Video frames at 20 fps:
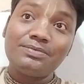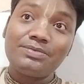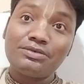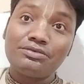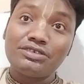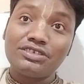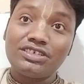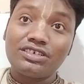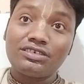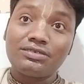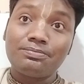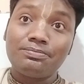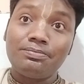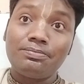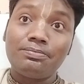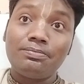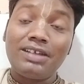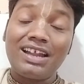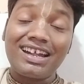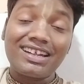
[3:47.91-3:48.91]
পুকুর যখন
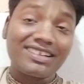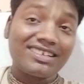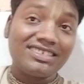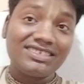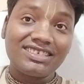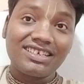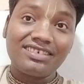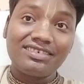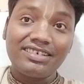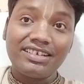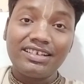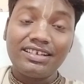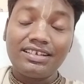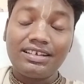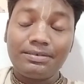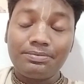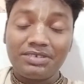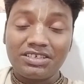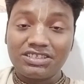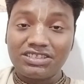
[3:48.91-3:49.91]
ব্লাড ক্যান্সার হয়
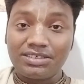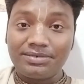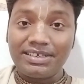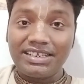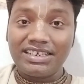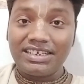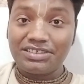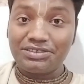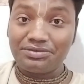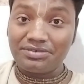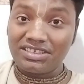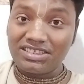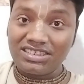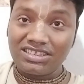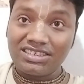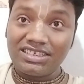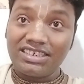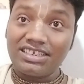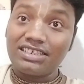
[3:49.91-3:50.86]
আপনারা সবাই এটা শুনেছেন